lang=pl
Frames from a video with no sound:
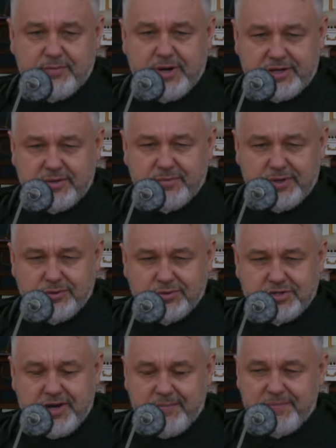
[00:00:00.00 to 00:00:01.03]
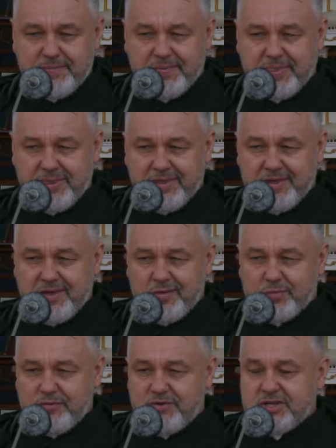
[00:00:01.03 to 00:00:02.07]
Bartymeusza,
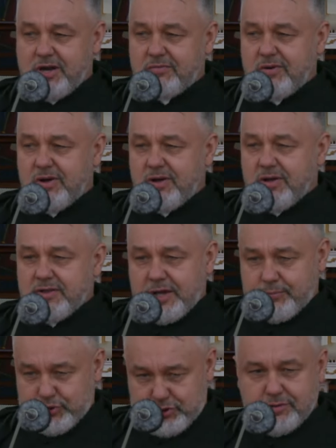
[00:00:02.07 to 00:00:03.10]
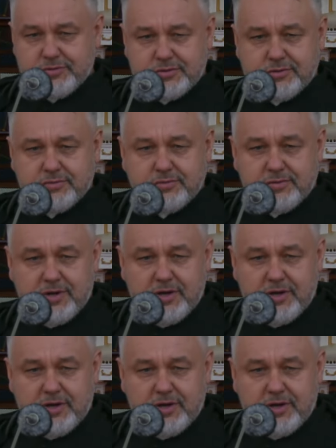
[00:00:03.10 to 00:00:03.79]
powiedział tak po śląsku,